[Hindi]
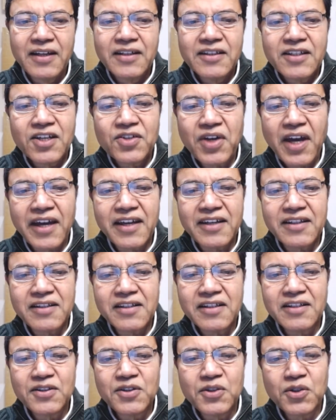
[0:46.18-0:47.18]
या शायद
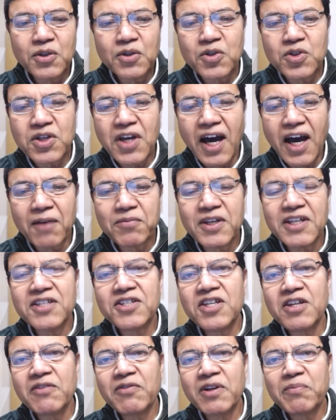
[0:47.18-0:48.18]
जो कुछ आपके
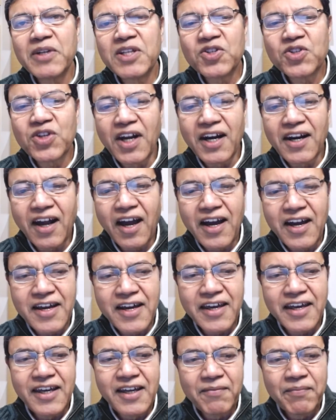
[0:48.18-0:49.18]
जीवन में चल रहा
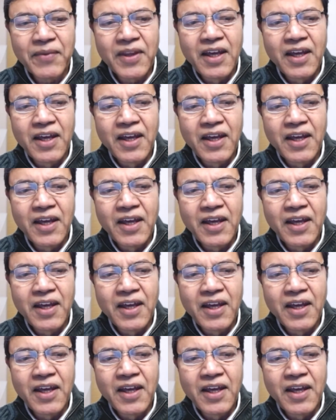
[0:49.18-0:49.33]
है